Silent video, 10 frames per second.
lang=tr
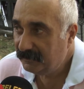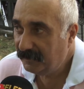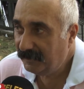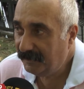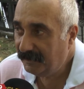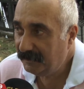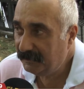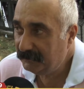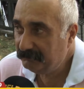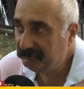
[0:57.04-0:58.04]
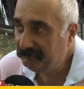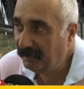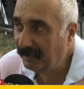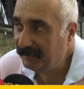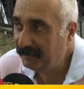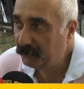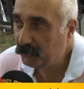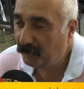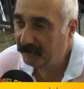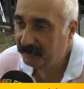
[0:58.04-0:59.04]
Ee, belediye
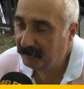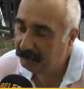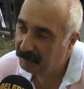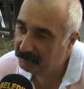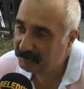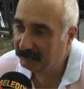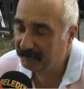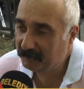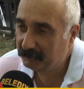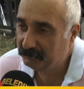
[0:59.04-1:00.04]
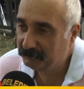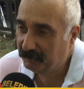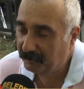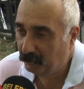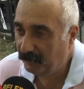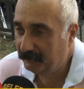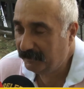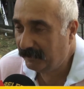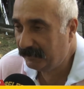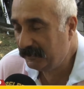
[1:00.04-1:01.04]
şu an epey bir zamandır pek öyle bir
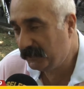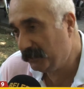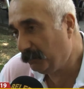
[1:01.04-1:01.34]
yani işim